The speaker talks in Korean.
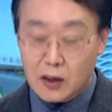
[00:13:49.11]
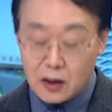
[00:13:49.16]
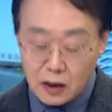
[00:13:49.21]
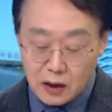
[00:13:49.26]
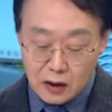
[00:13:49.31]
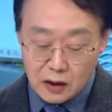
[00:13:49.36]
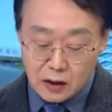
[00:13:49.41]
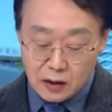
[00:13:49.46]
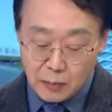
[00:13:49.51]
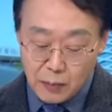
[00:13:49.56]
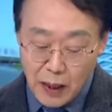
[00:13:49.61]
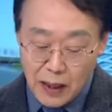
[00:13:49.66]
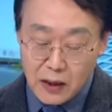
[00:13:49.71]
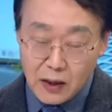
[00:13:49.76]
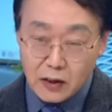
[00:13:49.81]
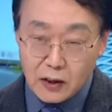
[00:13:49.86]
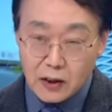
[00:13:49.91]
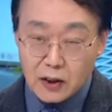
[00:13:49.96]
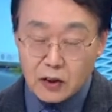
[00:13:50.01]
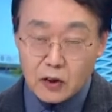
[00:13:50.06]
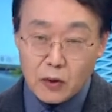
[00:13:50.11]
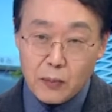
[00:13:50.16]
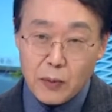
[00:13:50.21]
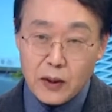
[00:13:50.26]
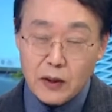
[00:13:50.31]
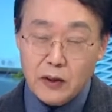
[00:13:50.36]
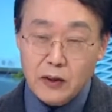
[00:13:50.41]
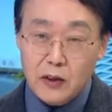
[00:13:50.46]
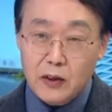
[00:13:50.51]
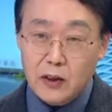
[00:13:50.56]
아, 8년이죠.
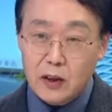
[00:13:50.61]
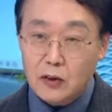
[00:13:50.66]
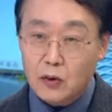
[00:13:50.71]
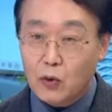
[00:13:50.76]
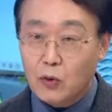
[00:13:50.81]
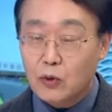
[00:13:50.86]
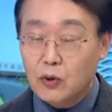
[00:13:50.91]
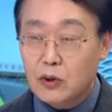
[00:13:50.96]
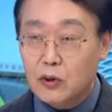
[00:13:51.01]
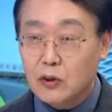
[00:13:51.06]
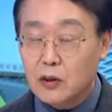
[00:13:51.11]
8년 이상 농,